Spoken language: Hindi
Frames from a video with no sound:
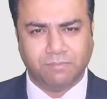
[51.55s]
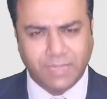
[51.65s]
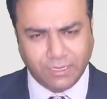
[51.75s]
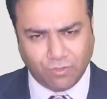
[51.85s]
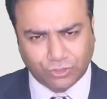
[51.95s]

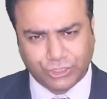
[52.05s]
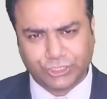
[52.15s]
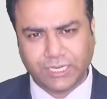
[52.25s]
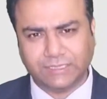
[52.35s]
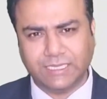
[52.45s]
मेरी
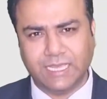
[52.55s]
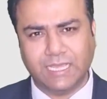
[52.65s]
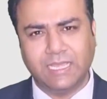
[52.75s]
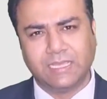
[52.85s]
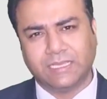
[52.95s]
कोशिश रहती है
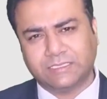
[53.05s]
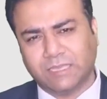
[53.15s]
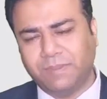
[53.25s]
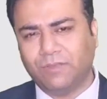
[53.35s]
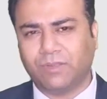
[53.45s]
कि
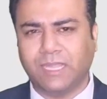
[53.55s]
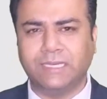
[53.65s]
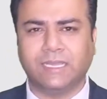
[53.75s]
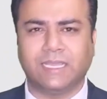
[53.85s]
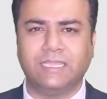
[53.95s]
सभी को कहीं
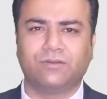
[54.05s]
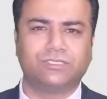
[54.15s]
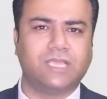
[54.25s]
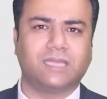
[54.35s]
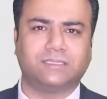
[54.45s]
ना कहीं
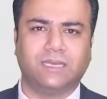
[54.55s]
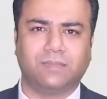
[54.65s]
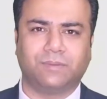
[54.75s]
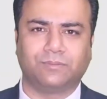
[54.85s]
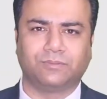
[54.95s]
रोजगार दिला
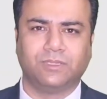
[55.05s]
पाऊं